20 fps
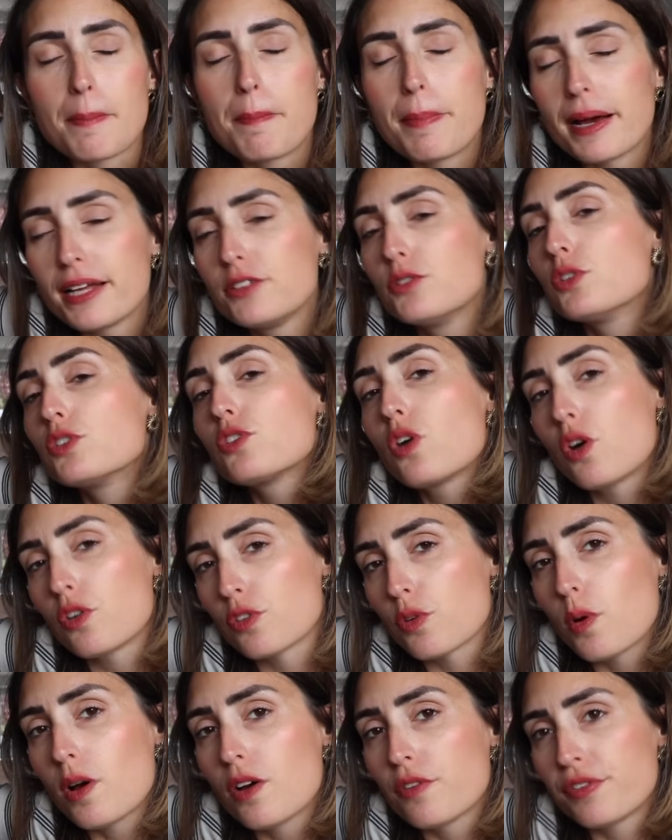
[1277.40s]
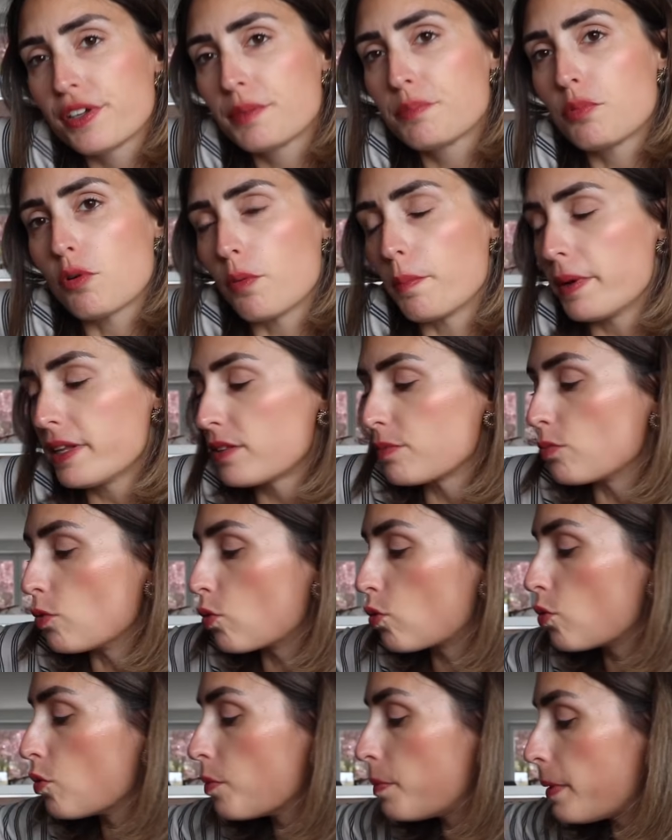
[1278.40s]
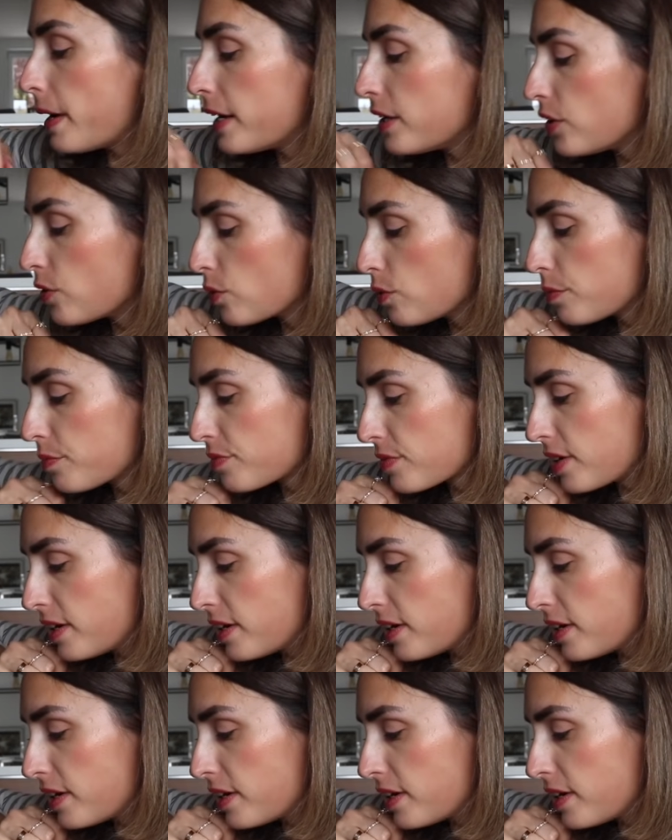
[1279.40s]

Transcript: pas d'autre endroit, en fait, pour mettre mon compagnon.